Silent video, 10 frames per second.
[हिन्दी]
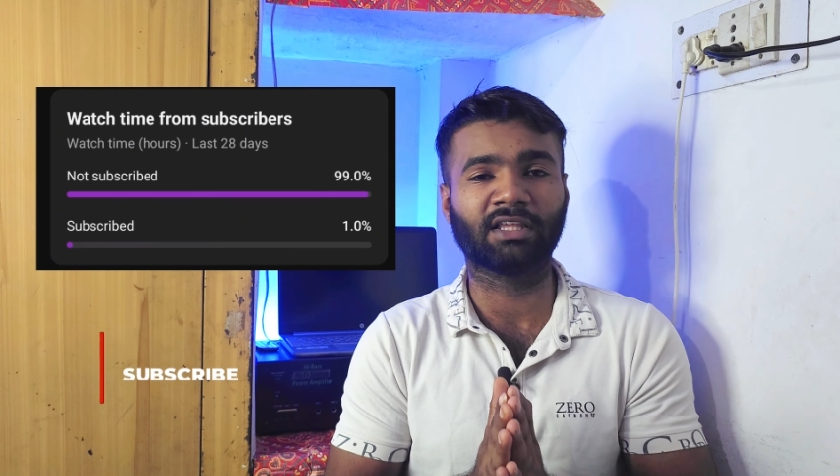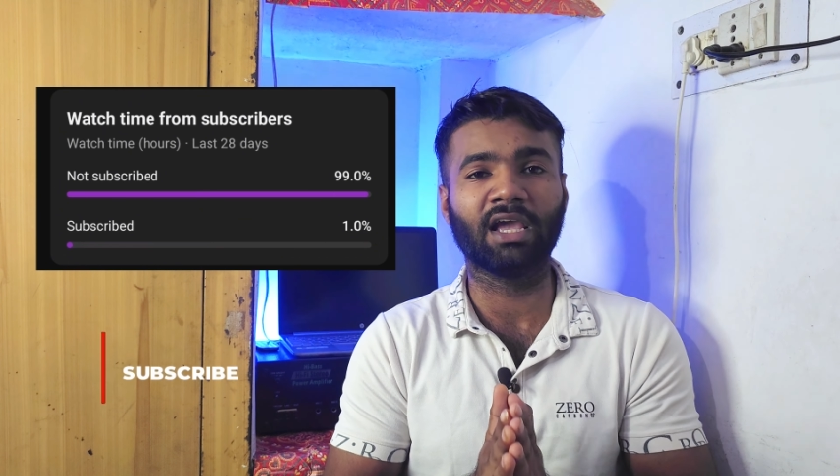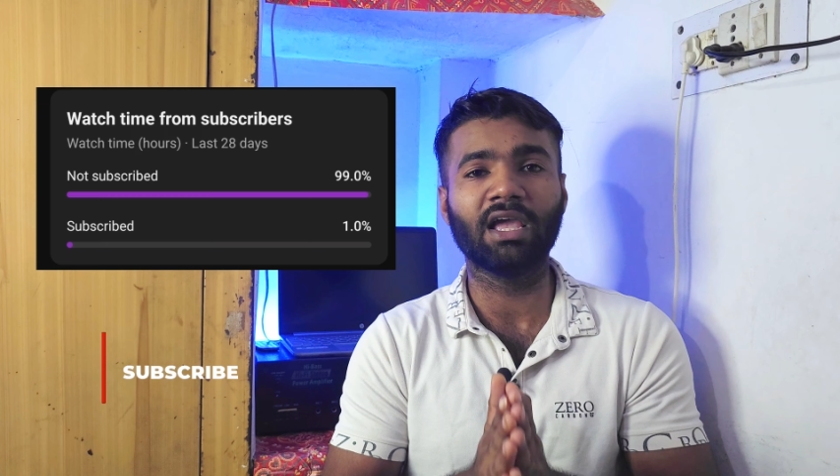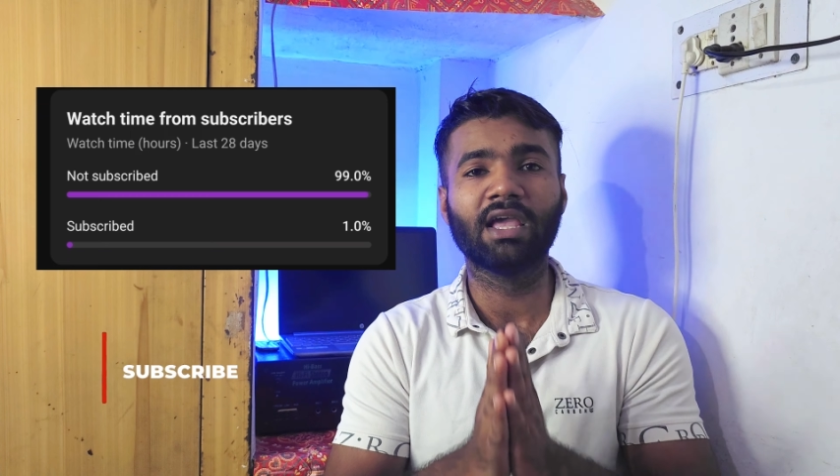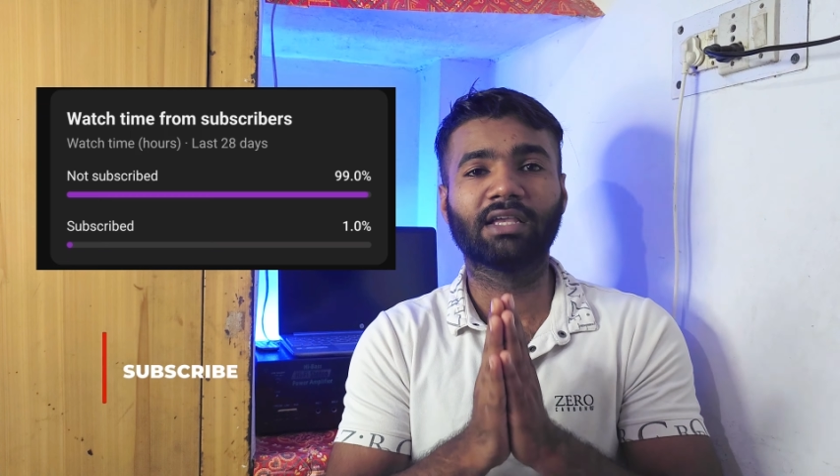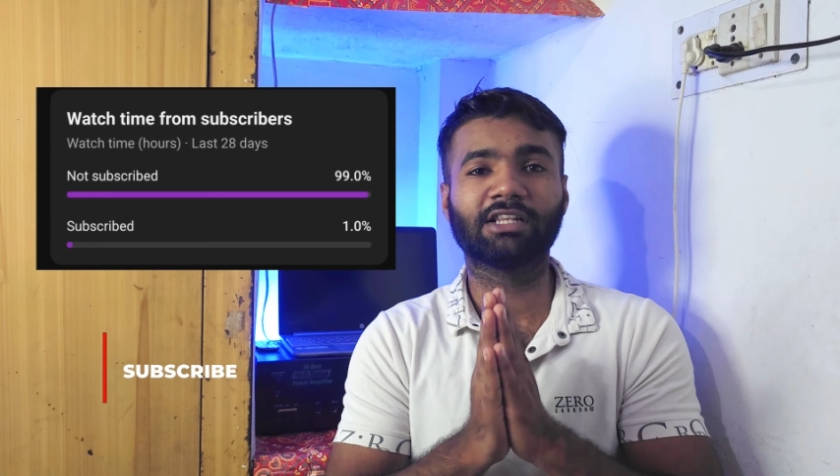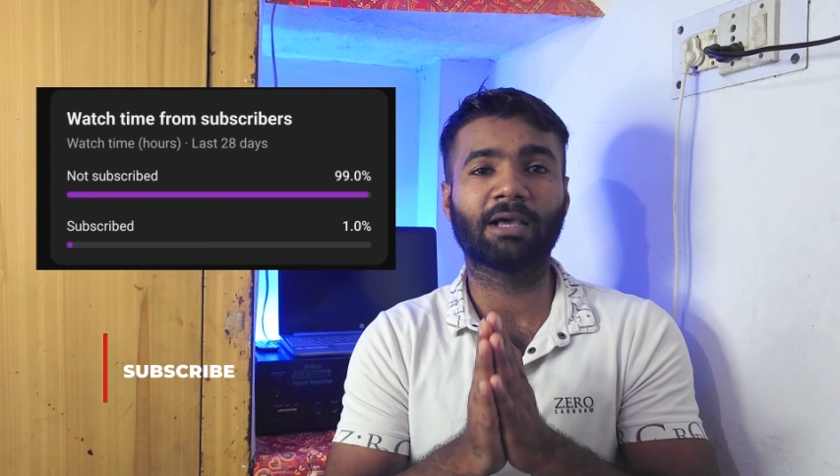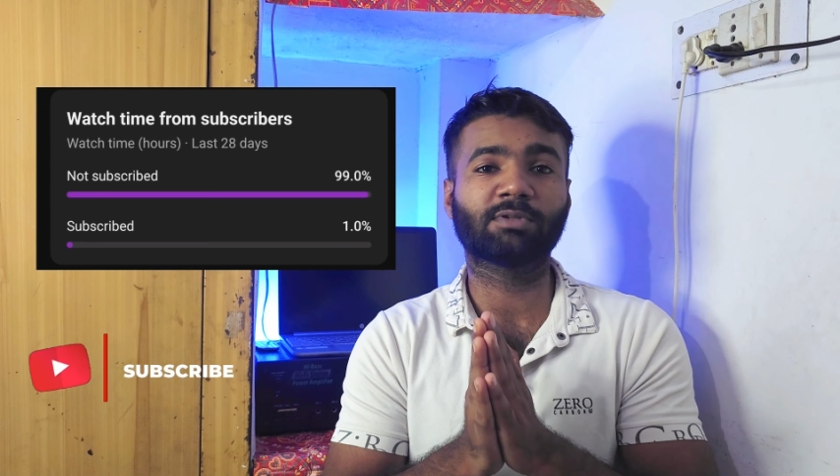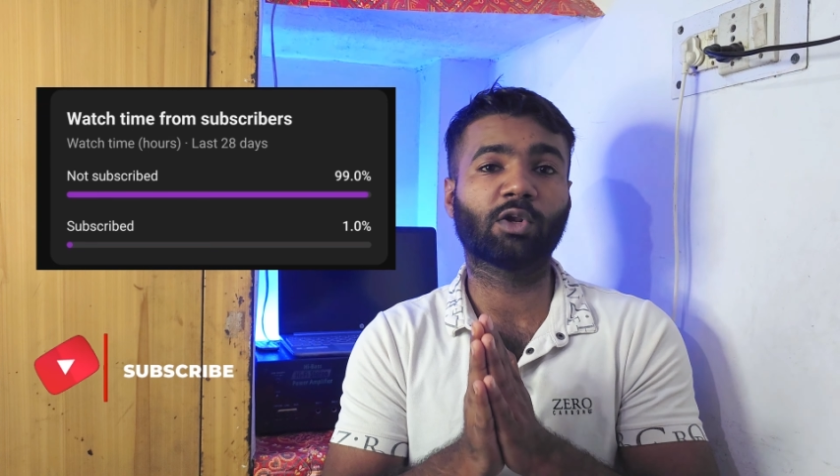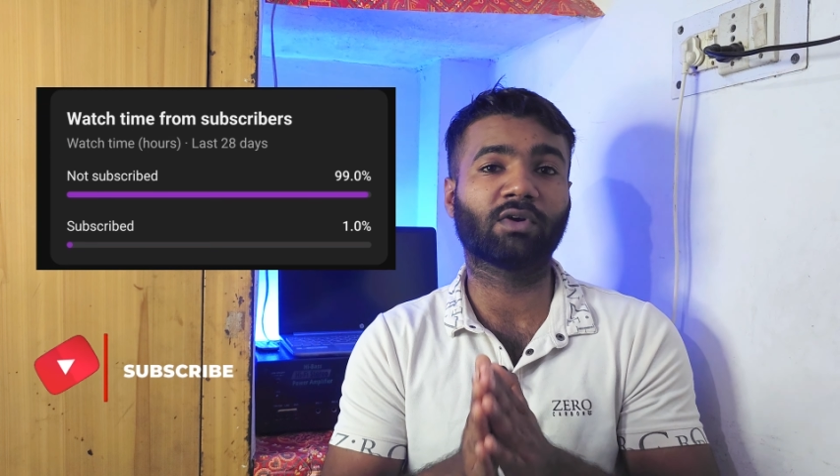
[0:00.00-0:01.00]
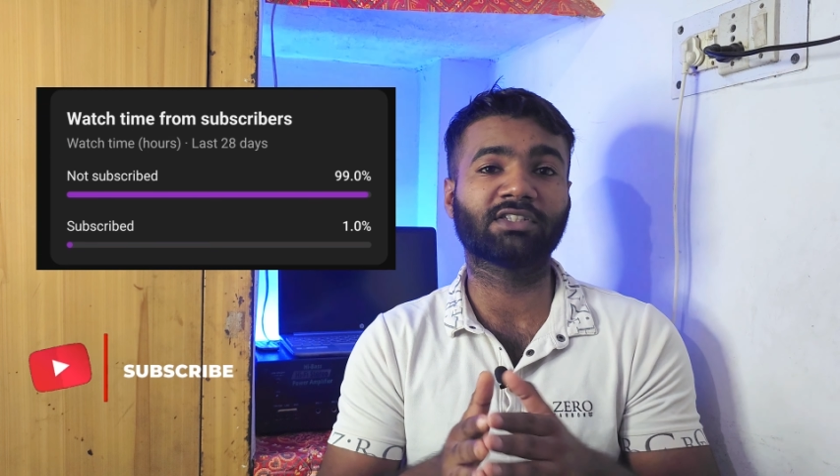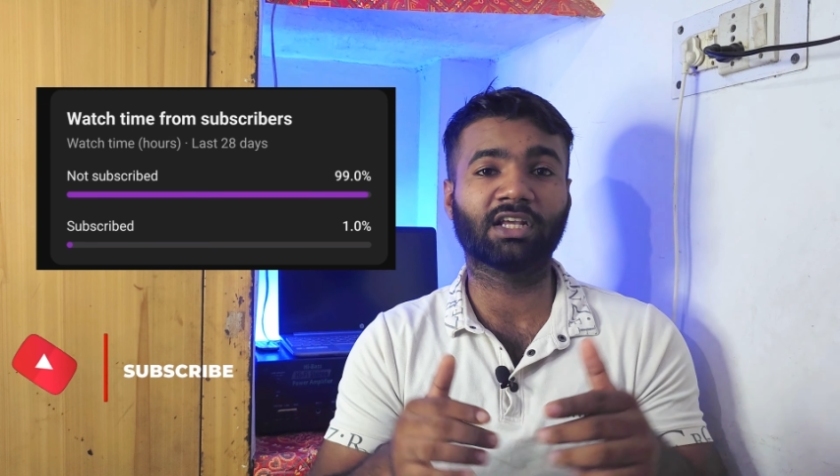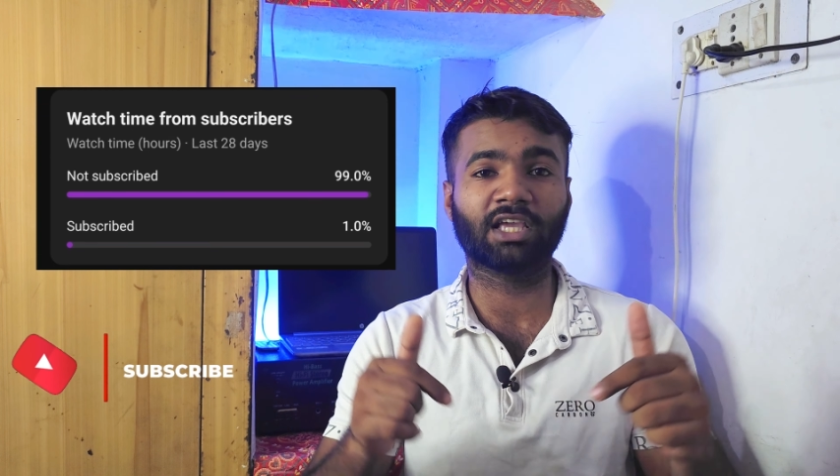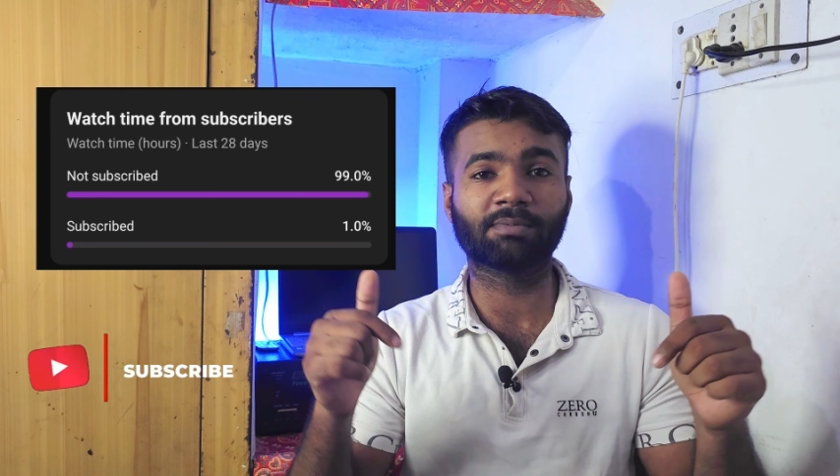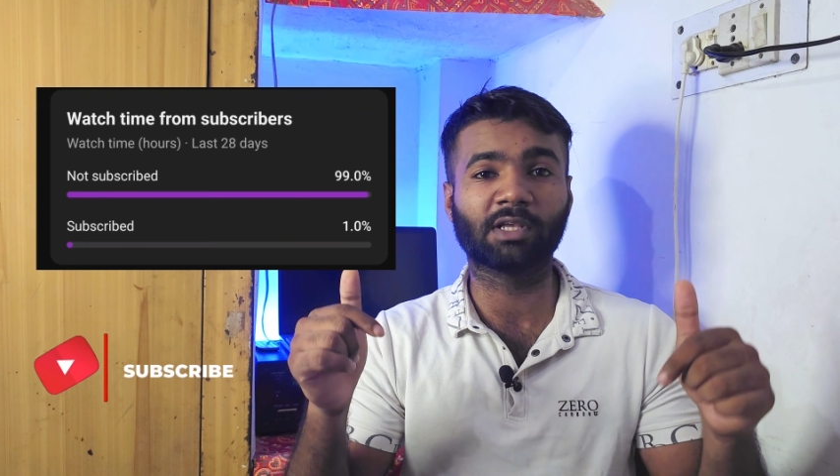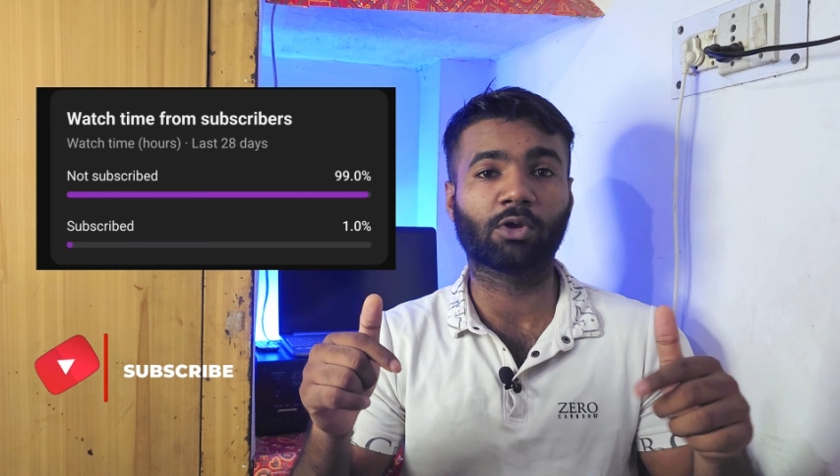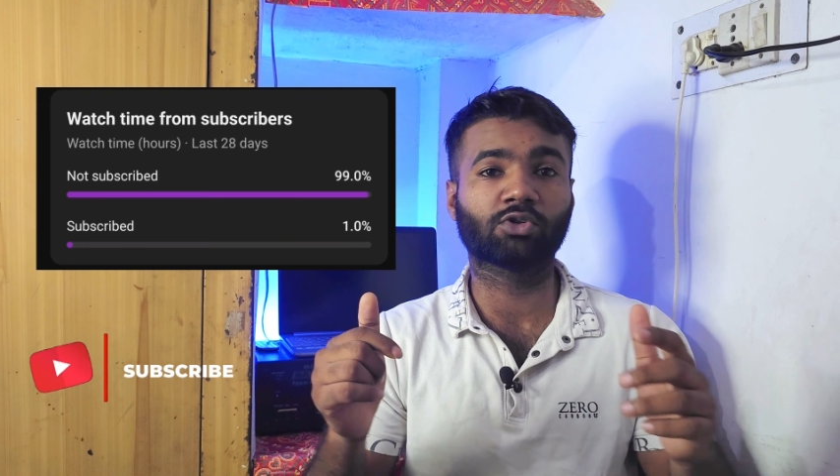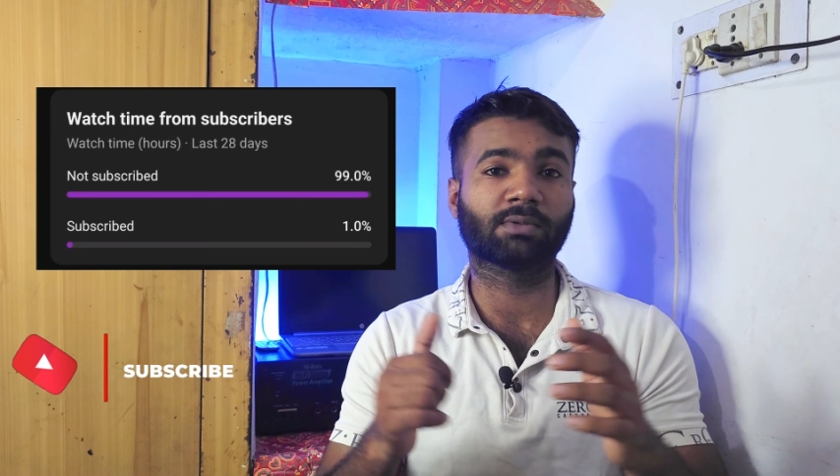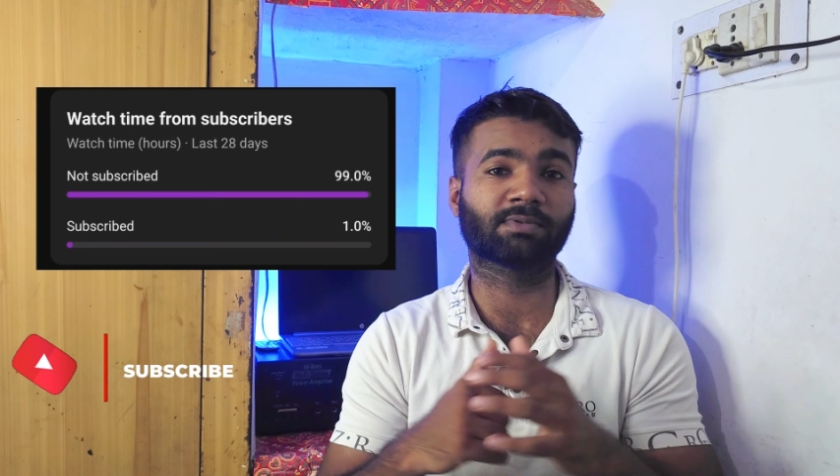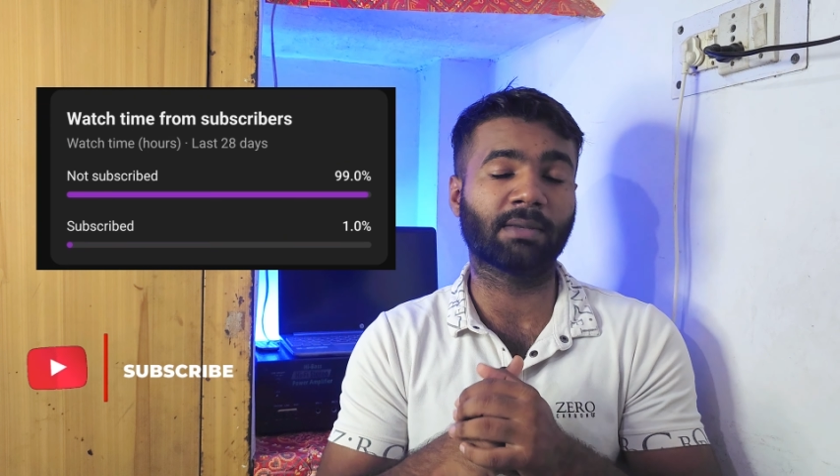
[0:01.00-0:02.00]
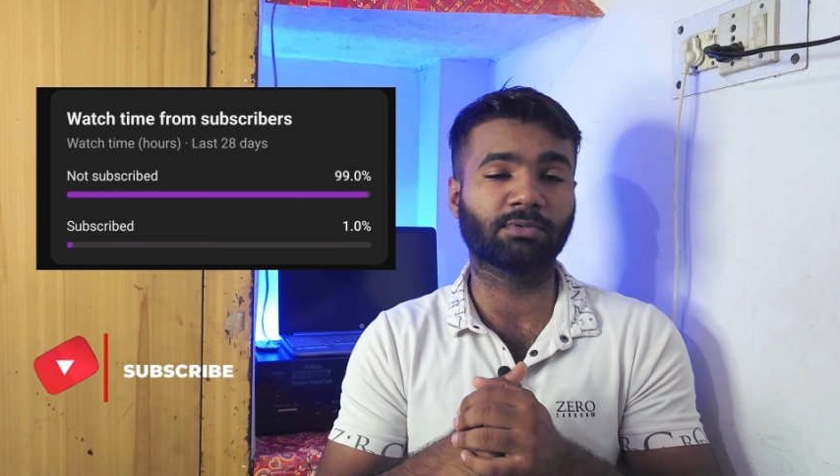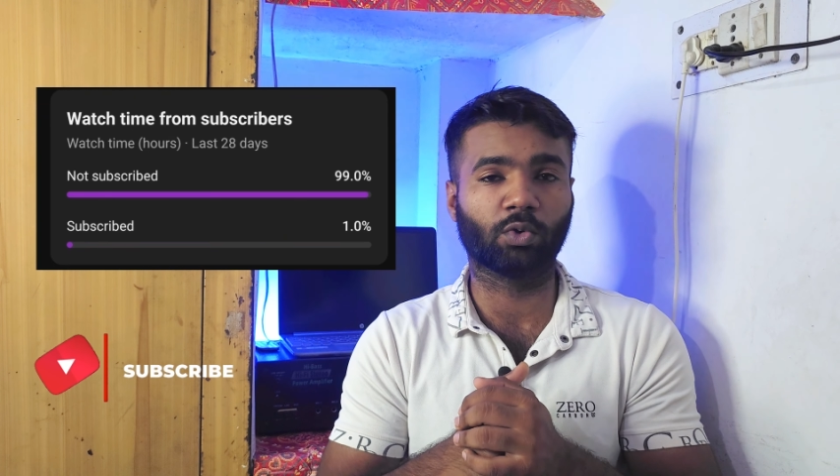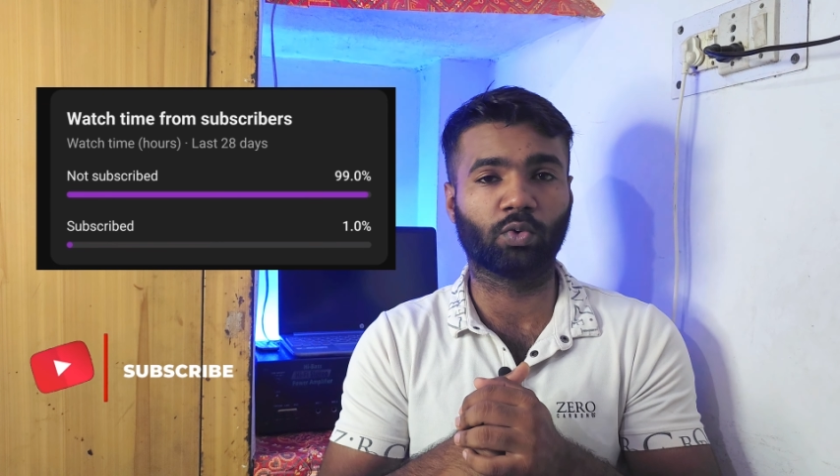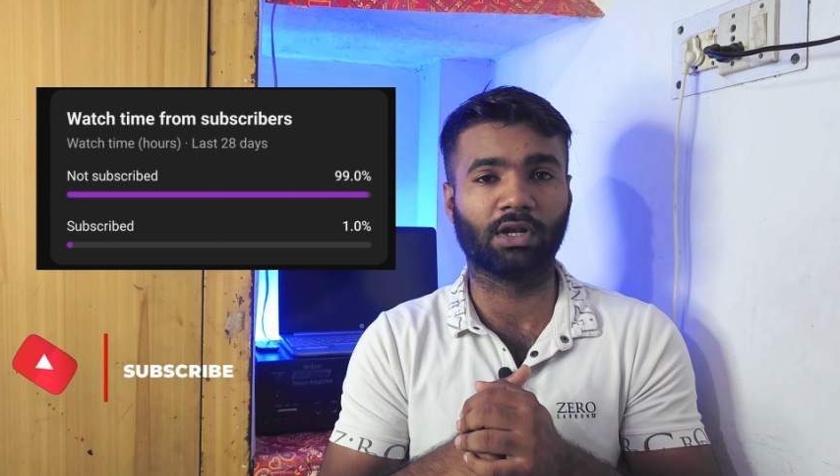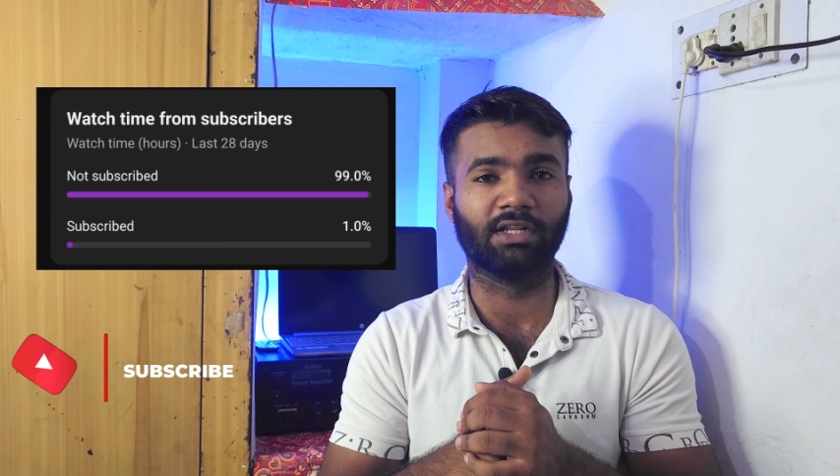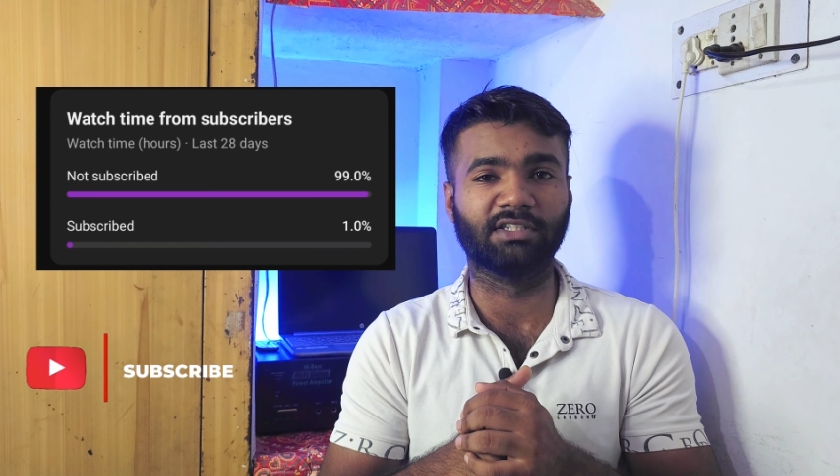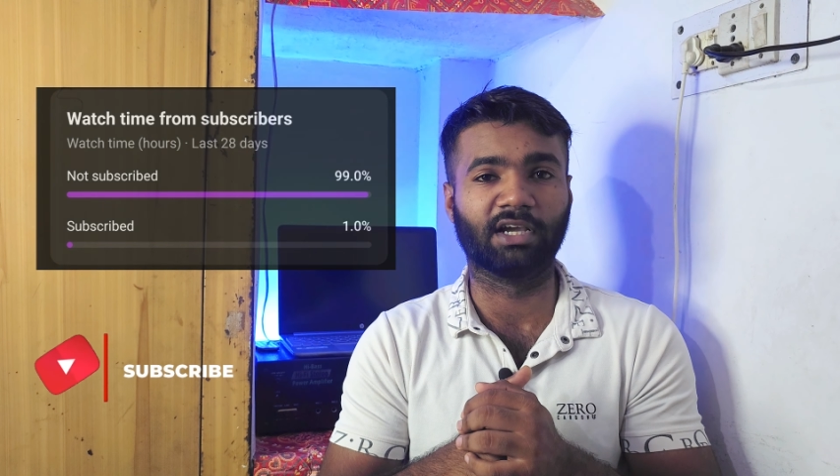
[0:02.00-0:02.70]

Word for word: करते हैं इसलिए आपसे रिक्वेस्ट है कि आप चैनल को सब्सक्राइब जरूर कर